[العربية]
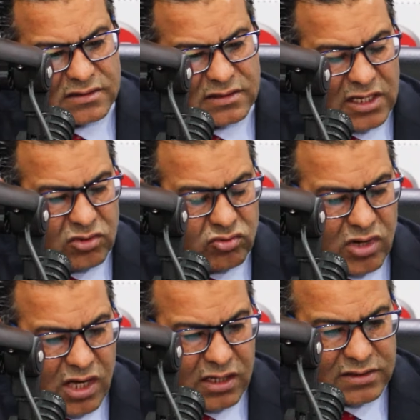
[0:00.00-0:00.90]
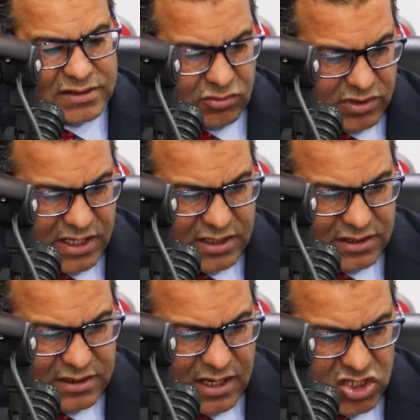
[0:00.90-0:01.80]
اللي هو تعويض
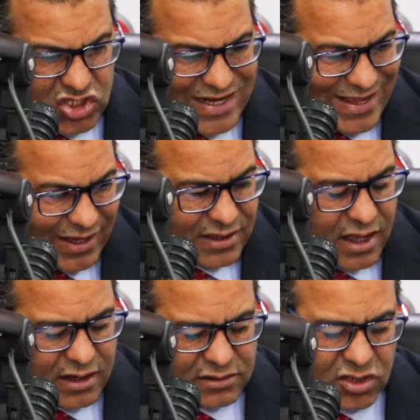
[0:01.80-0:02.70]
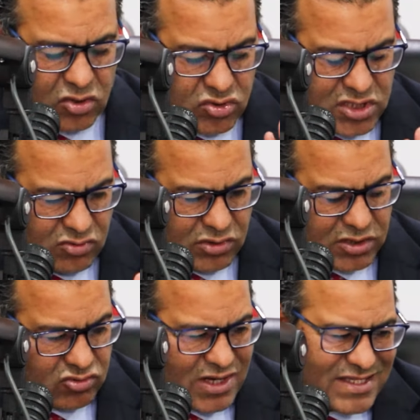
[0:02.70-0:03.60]
عن اجل الاخطار ندخلو
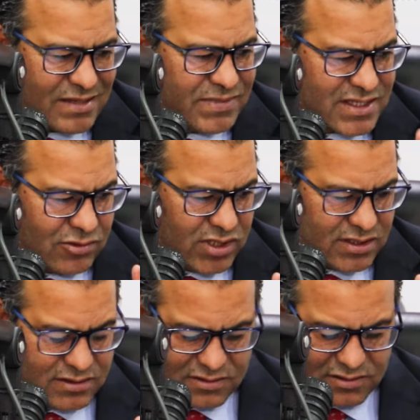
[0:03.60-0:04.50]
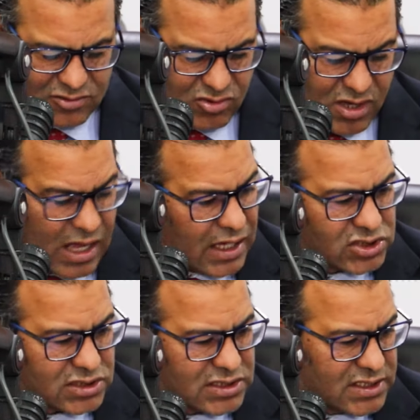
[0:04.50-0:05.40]
تعويض هو ليس بتعويض هو
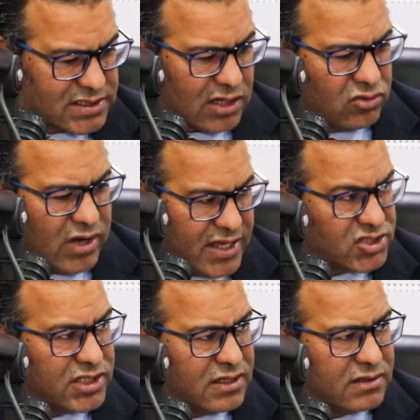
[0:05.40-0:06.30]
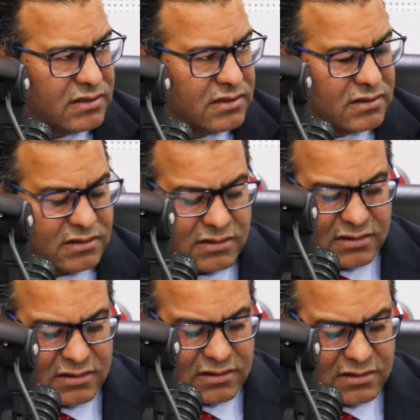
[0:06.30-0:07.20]
اجر تيشتغلو الاجير
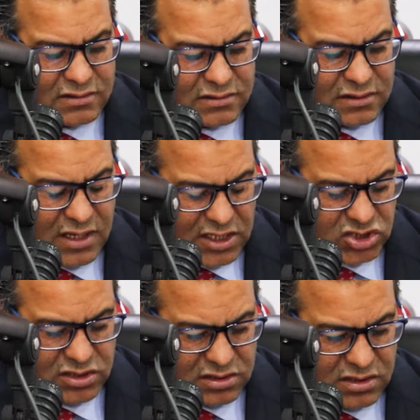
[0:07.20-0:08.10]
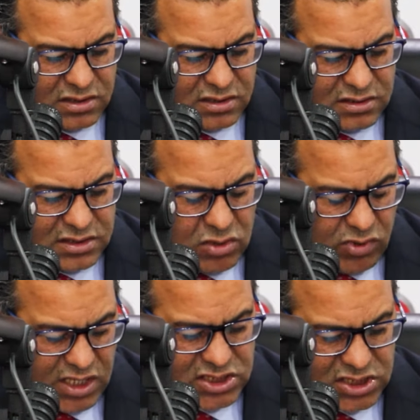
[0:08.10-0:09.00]
الاجر ديال
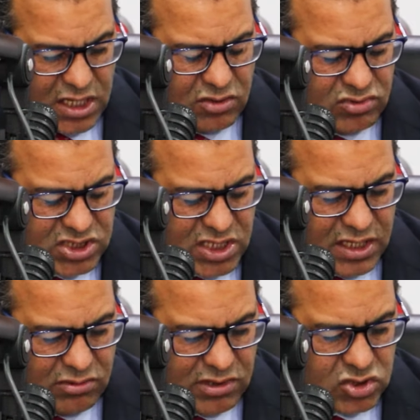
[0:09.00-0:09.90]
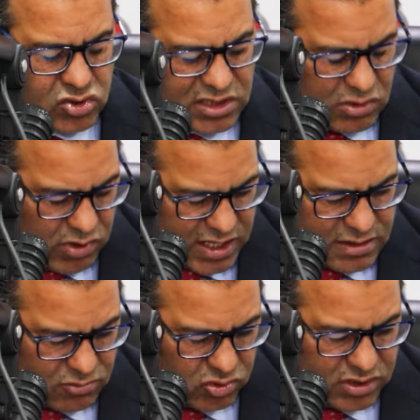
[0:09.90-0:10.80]
واحد الشهر ولا شهرين ولا ثلاث شهور ديال واحد
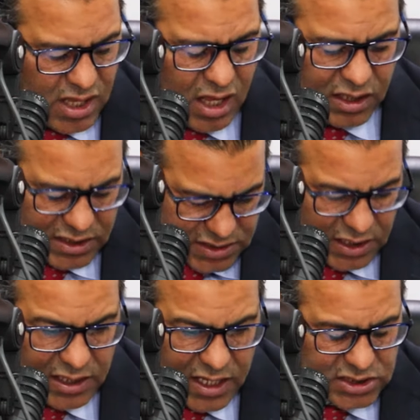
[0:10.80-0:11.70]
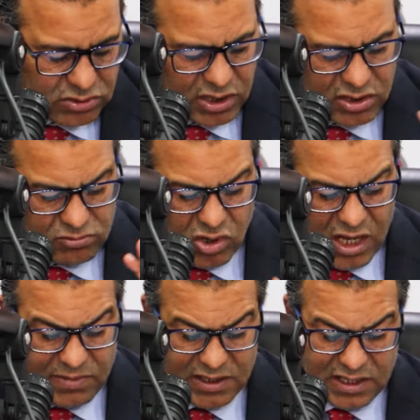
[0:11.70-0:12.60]
المده كيشتغل الاجير وكياخذ
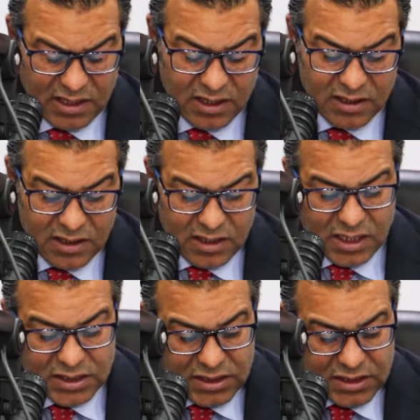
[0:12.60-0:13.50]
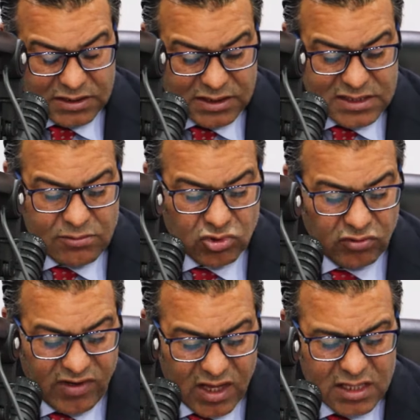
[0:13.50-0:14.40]
المقابل ديالها غادي نعتمدو
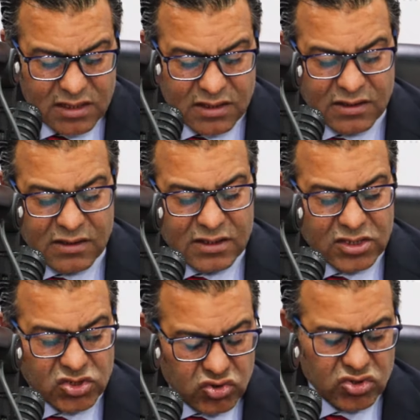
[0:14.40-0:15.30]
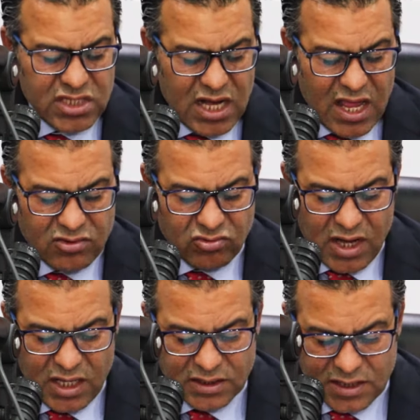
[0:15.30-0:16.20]
فقط جوج ديال
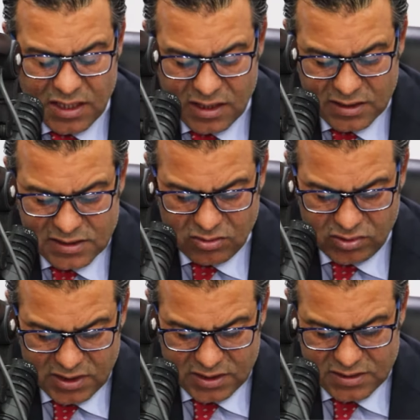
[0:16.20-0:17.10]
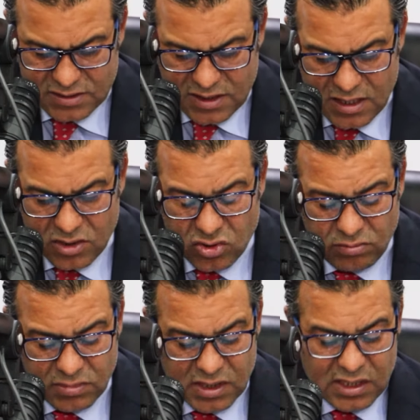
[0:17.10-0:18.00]
الانواع ديال التعويضات
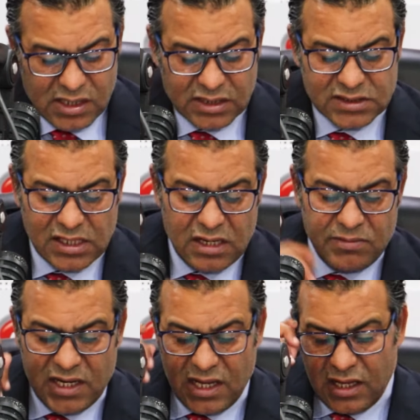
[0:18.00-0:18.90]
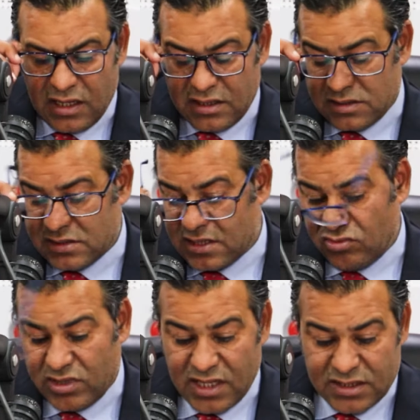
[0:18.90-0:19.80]
اليوم غنتكلم على
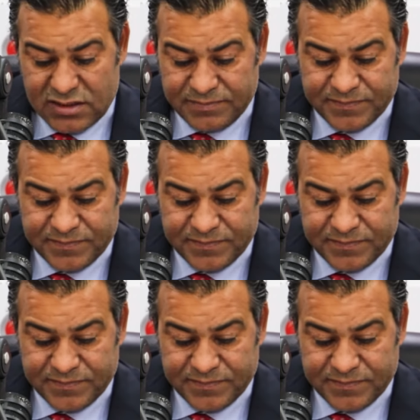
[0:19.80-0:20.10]
تعويضات